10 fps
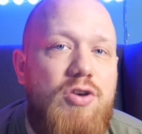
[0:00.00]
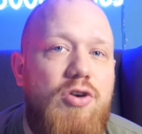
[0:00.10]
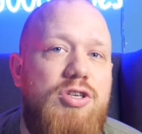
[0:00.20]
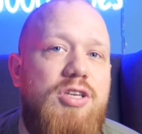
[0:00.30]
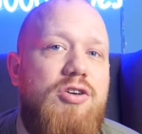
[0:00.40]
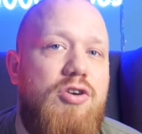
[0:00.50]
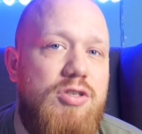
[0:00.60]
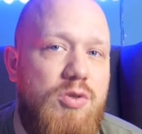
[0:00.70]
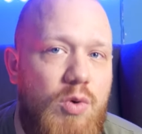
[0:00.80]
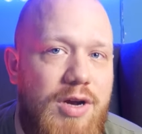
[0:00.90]
Korzeń
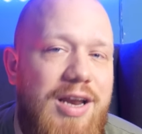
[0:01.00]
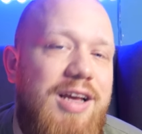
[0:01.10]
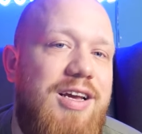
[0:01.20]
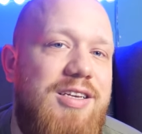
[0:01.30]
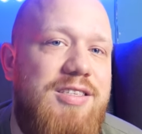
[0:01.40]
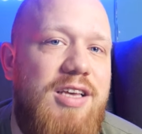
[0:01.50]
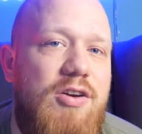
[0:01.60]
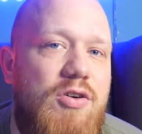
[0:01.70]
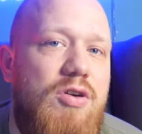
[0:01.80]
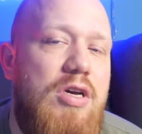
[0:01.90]
kozułka
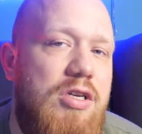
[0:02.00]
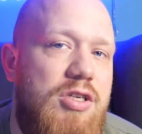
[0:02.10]
lekarskiego,